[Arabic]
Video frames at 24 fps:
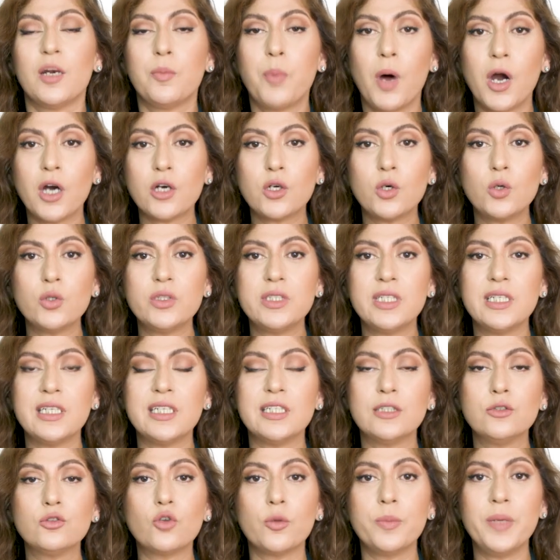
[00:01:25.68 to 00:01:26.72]
الباركود
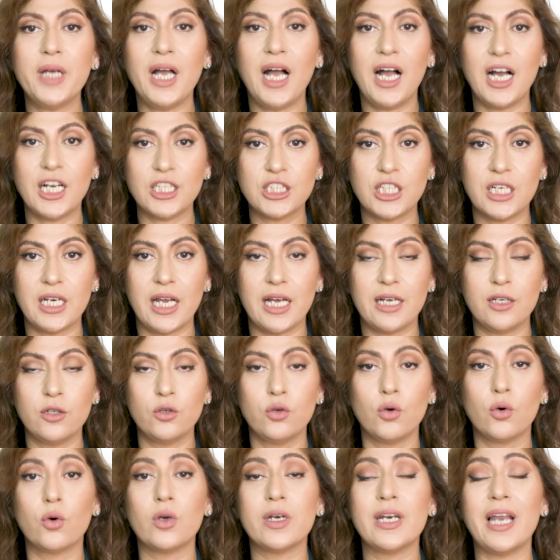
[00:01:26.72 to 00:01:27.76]
اللي انتم بحاجه
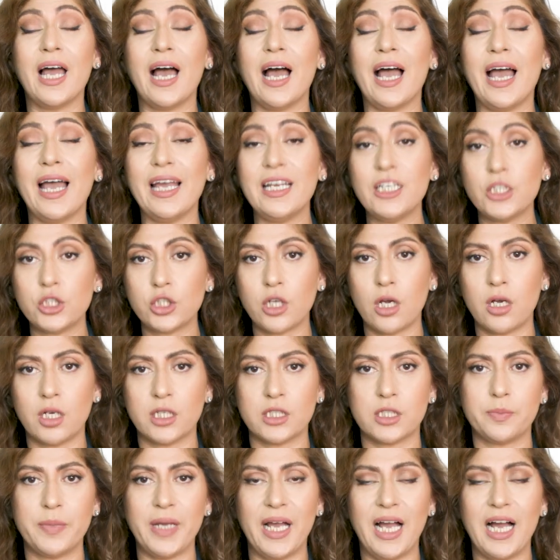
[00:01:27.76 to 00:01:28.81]
لإله لاي
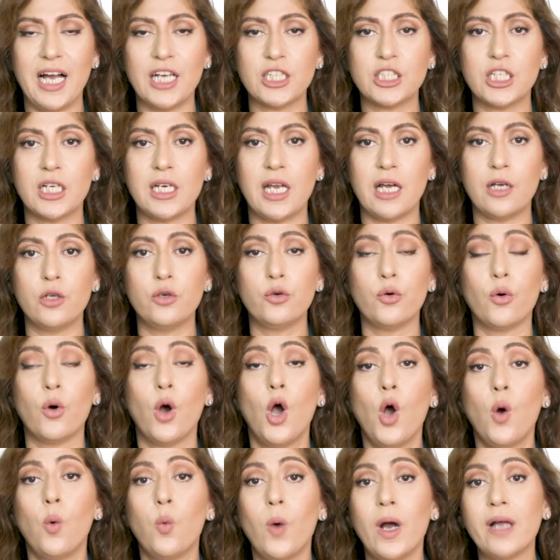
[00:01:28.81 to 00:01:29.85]
شخص بحاجه لإله
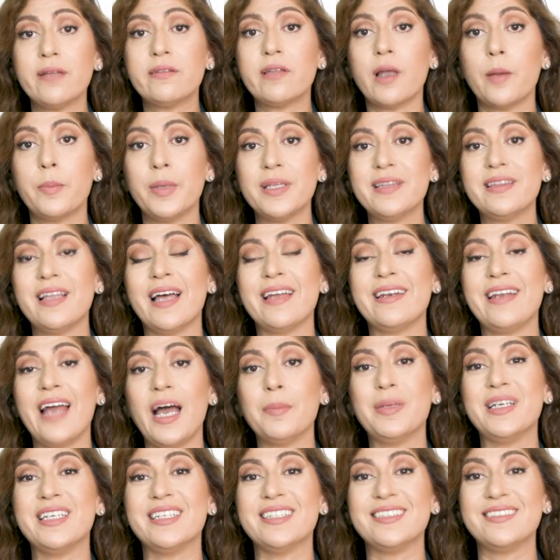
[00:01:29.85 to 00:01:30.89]
وقتها بدنا
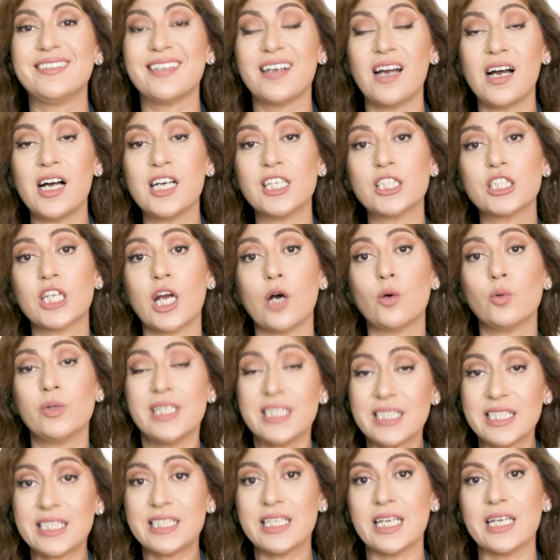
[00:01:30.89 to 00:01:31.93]
نعمل ادراج او
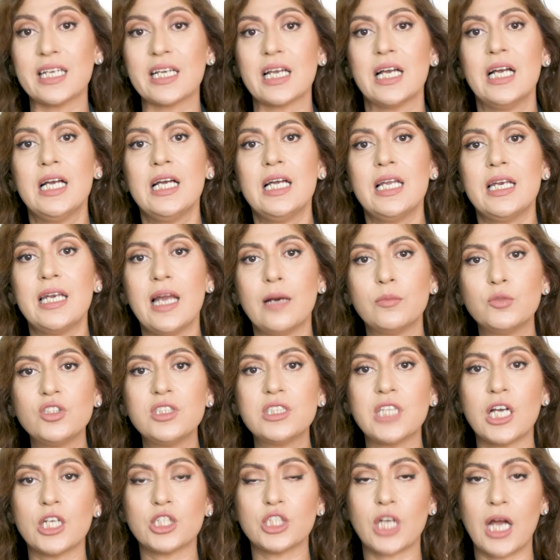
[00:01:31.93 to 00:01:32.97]
ليستنج
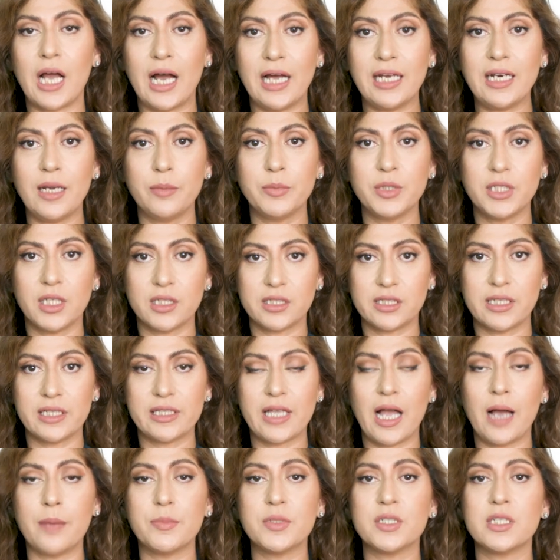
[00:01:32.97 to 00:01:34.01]
لمنتج على منصه
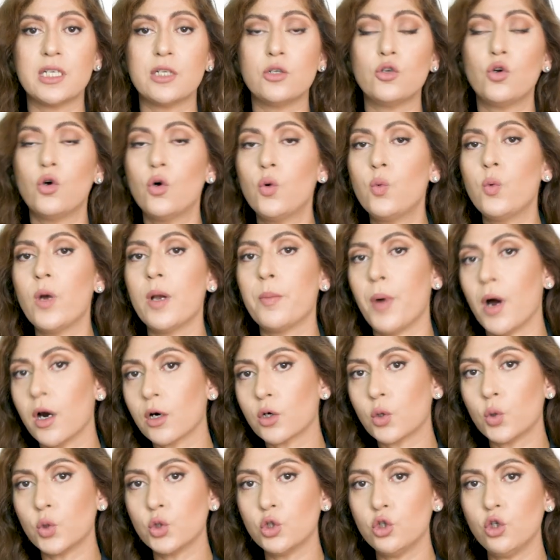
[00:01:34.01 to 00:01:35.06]
امازون هو
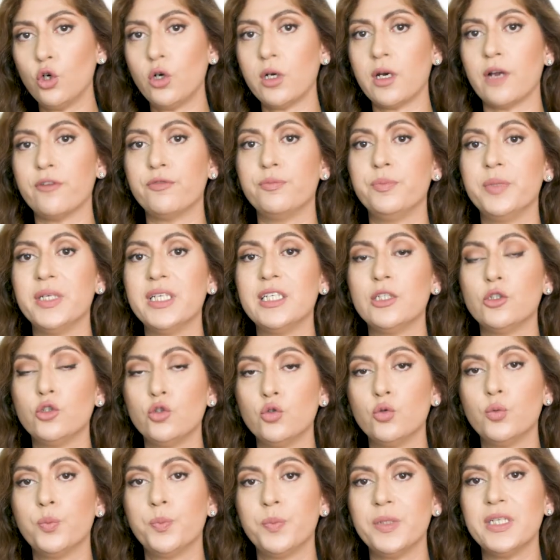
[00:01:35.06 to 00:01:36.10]
باركود يعرف ب
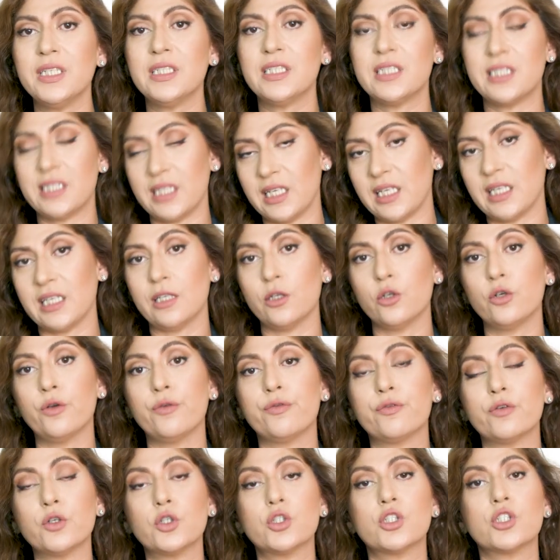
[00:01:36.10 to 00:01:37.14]
يو بي سي
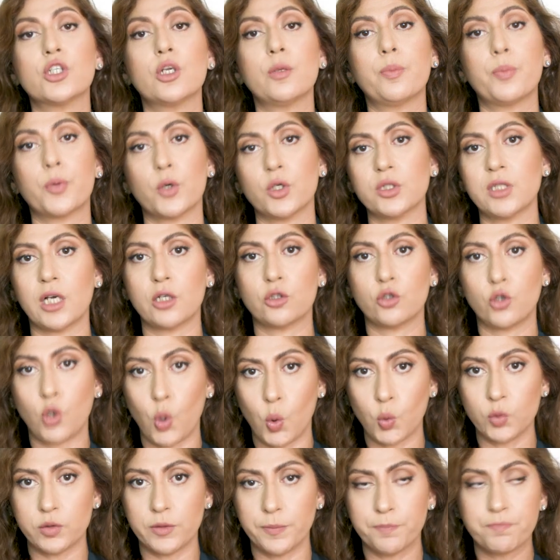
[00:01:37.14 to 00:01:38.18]
يونيفرسال برودكت
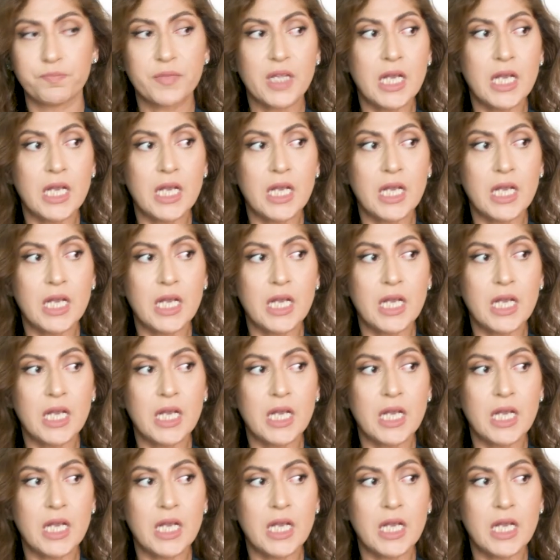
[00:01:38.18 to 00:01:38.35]
كود